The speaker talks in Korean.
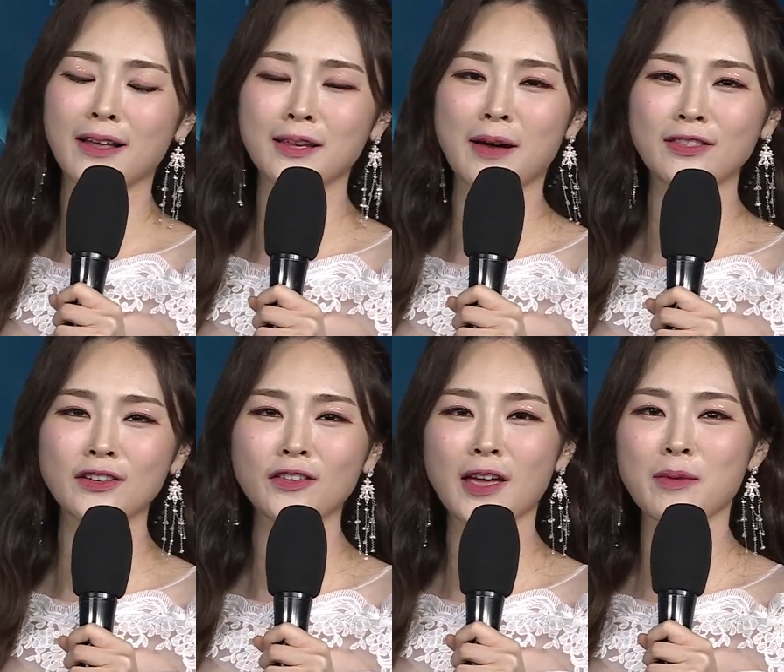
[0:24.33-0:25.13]
많이
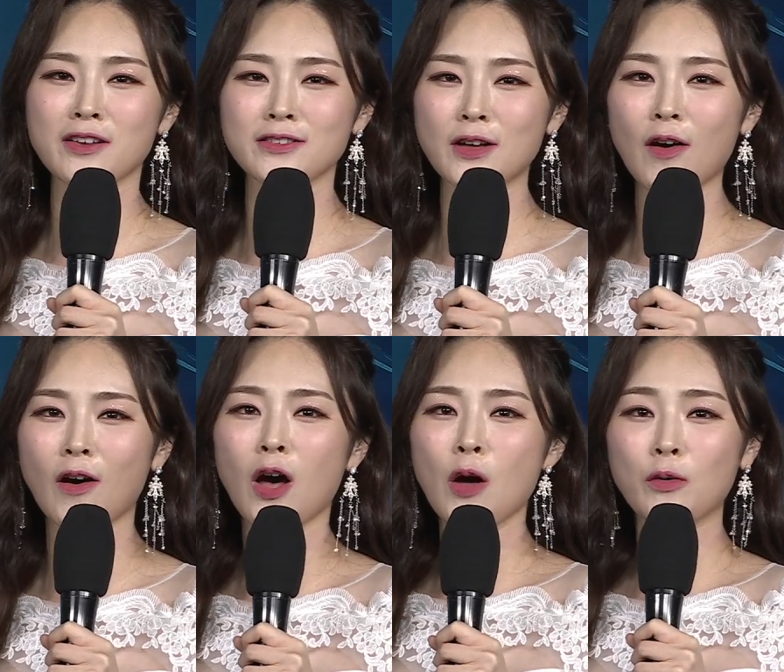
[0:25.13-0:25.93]

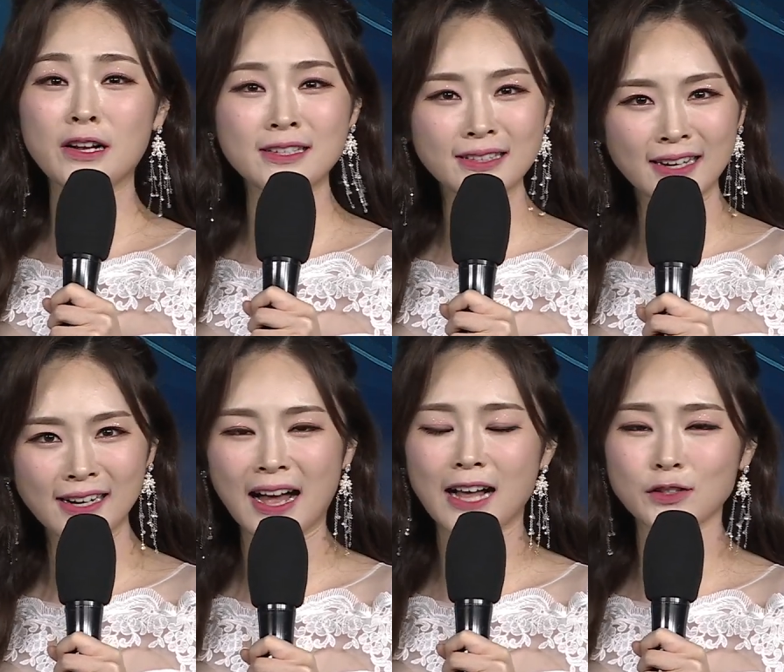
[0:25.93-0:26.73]
만들어내면서 오늘
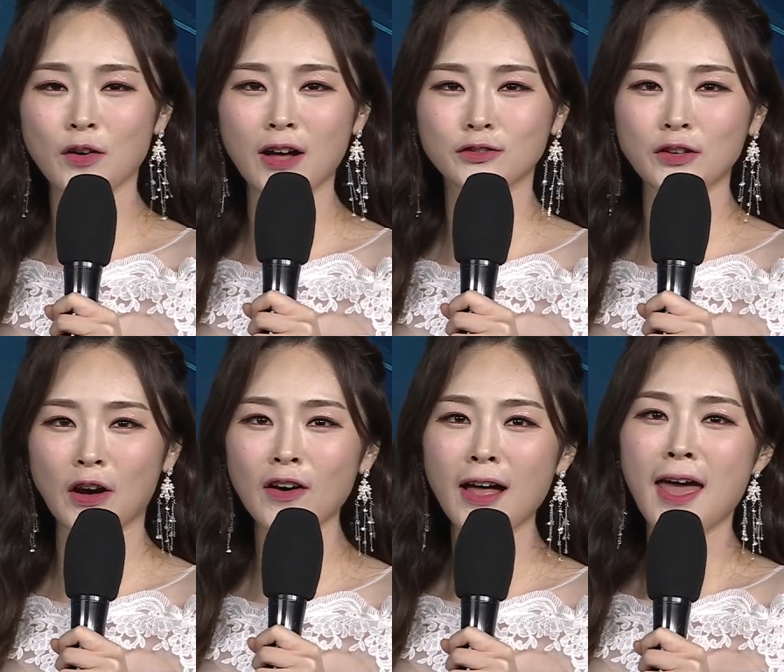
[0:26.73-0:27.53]
승리를
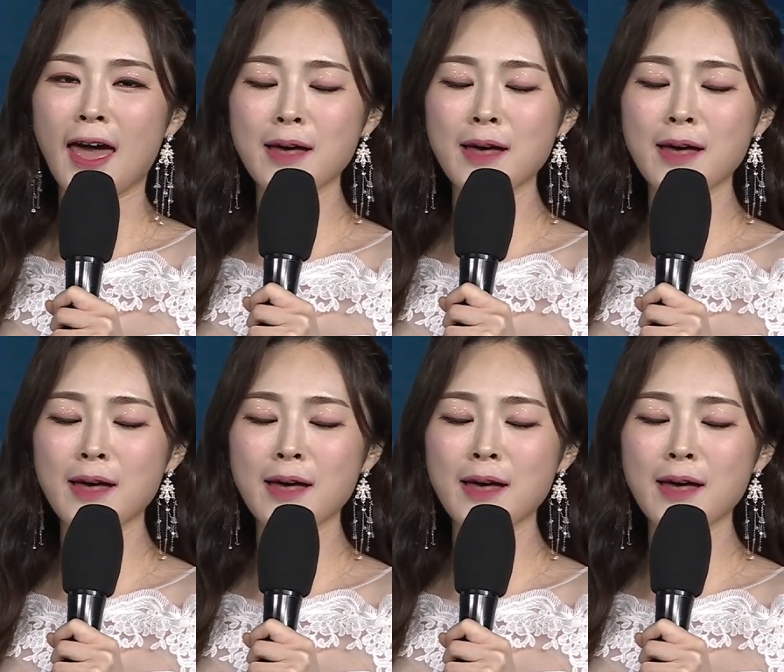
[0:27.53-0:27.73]
가져갔고요.